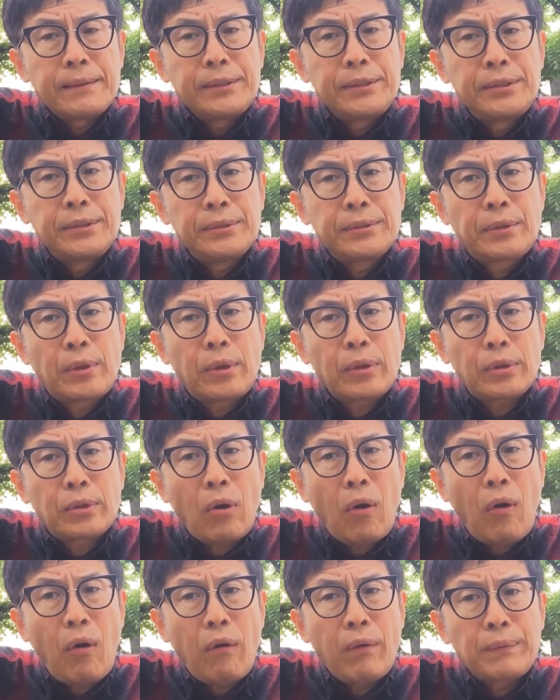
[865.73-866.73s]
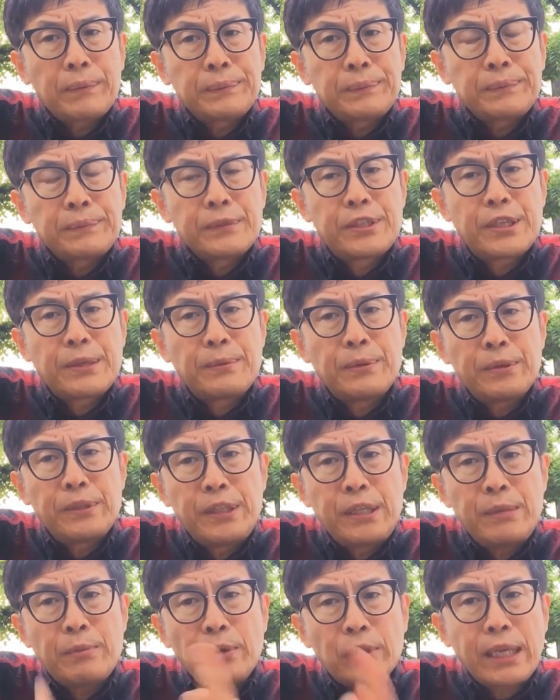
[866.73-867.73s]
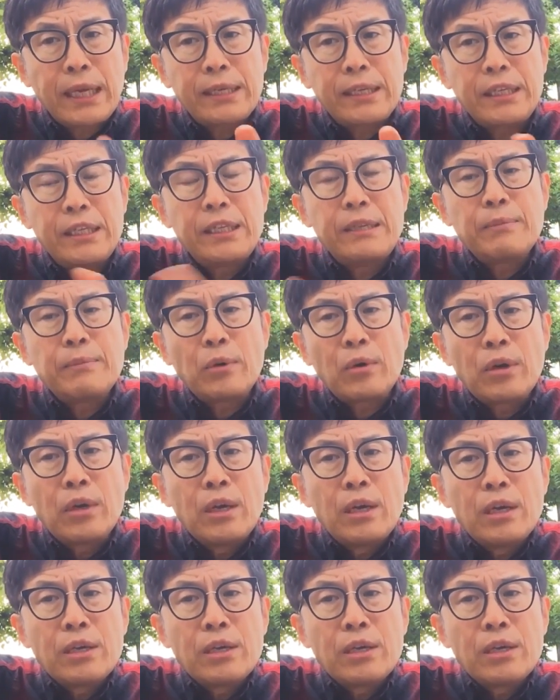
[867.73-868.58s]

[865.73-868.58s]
いうこと、自分にも他人にも、